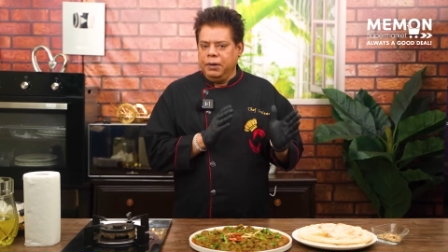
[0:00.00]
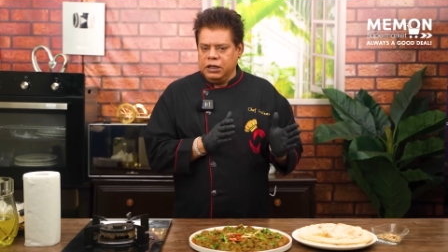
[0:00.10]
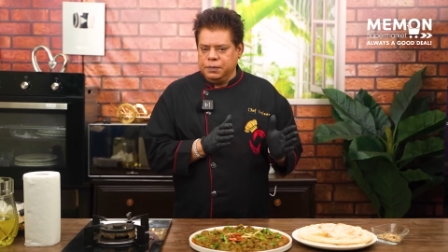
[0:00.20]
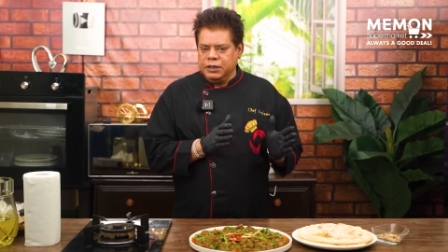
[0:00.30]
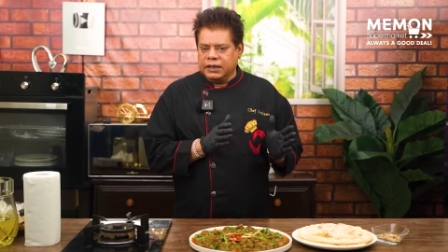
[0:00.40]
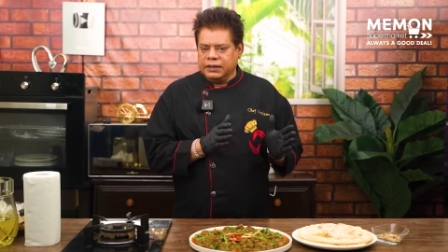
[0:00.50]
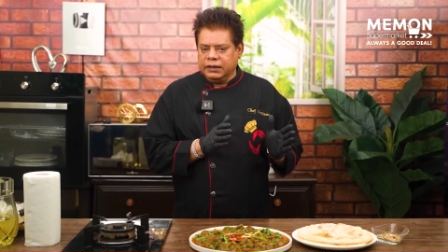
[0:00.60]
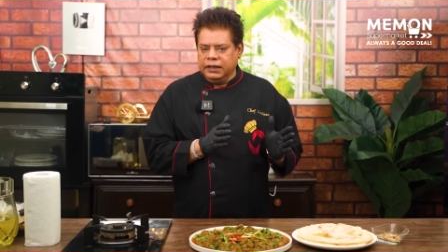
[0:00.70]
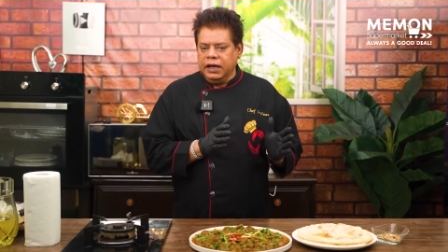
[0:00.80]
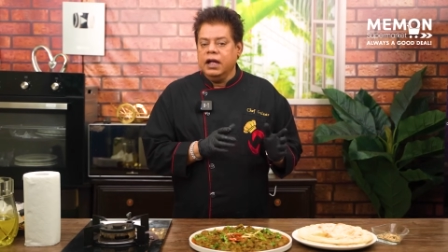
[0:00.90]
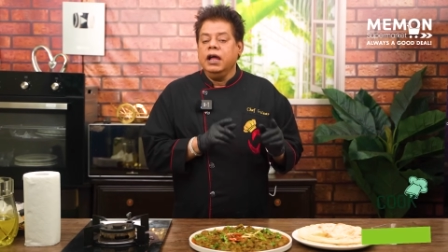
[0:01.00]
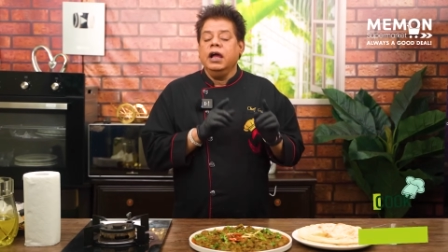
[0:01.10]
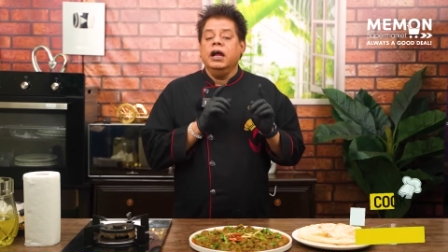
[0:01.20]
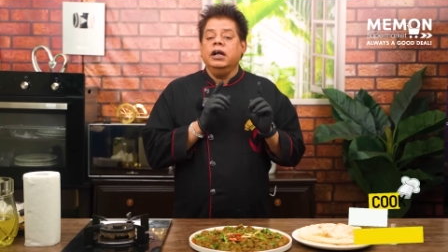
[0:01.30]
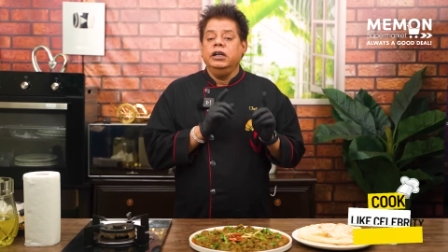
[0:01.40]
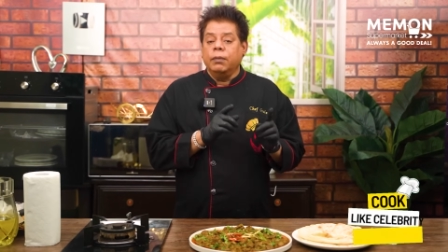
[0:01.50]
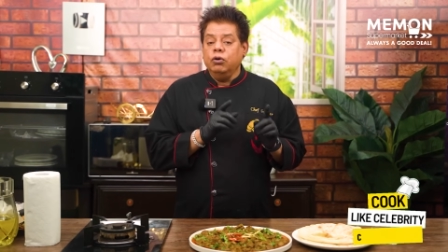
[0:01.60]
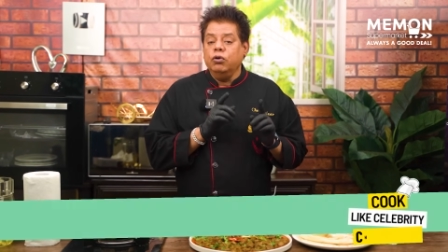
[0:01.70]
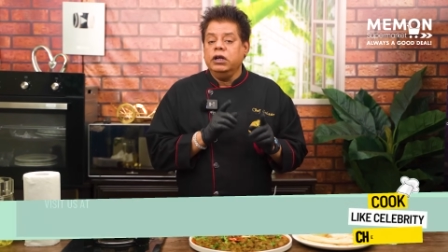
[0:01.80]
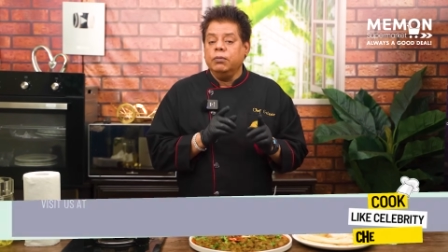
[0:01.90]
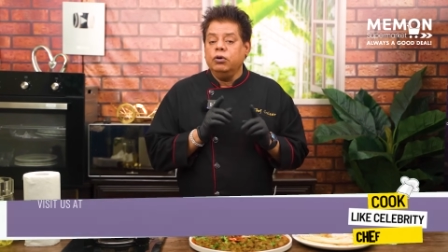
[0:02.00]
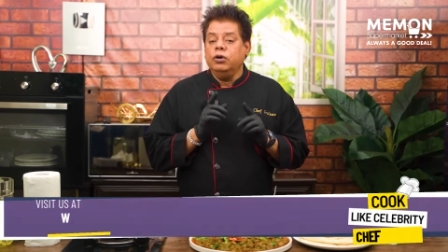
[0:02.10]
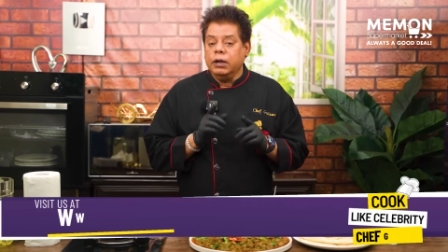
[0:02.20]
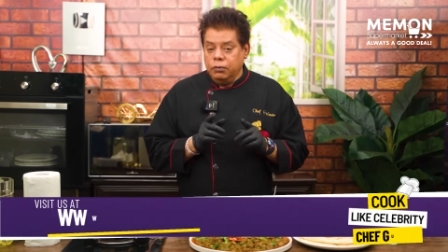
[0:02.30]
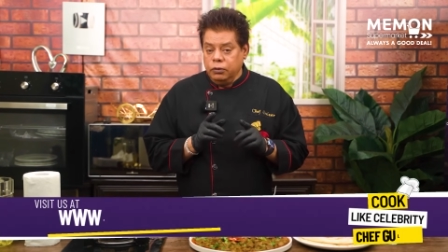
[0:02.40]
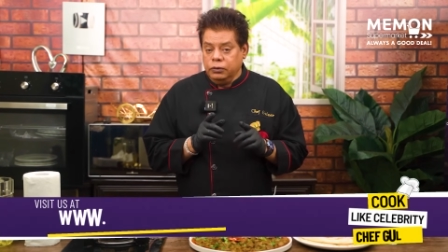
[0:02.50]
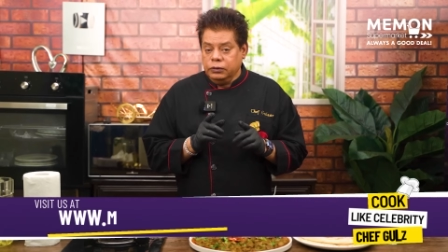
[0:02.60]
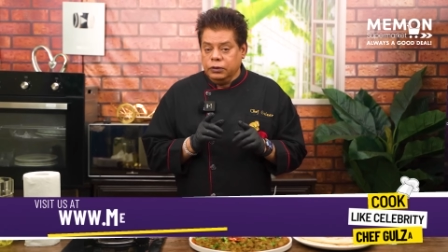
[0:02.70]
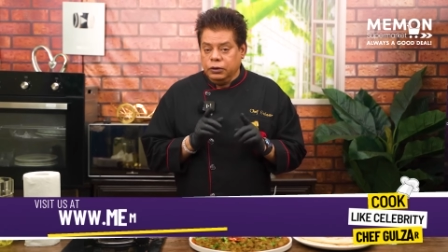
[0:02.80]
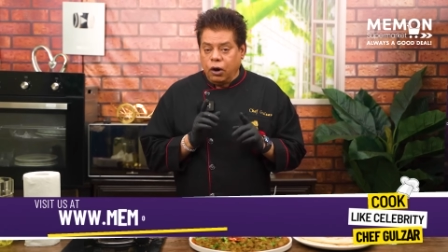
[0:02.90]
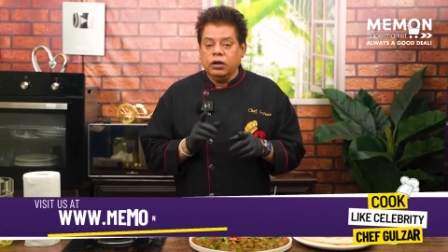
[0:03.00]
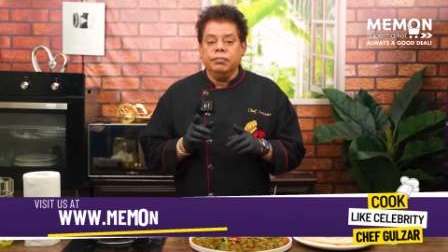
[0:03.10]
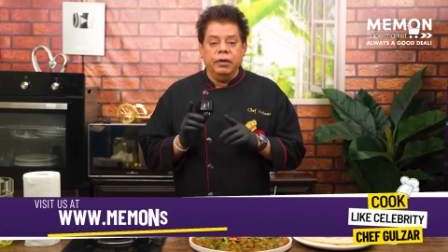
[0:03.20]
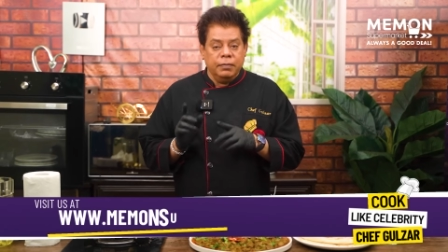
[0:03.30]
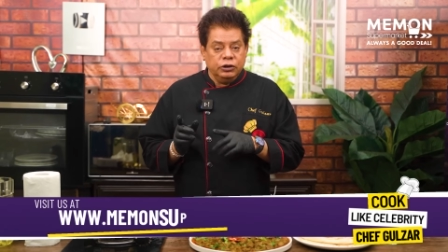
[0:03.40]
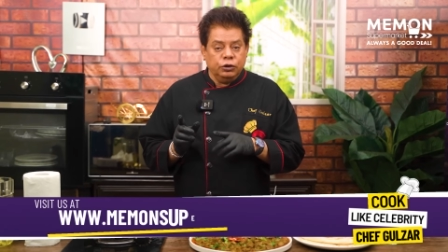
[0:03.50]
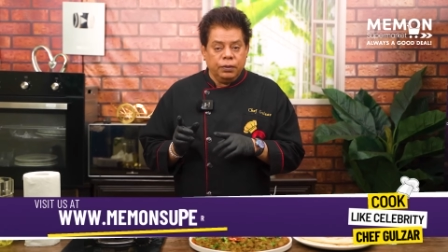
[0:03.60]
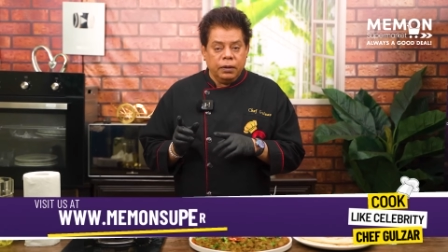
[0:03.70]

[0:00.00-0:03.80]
पेज पे जा सकते हैं डब्ल्यू डब्ल्यू डॉट मेमन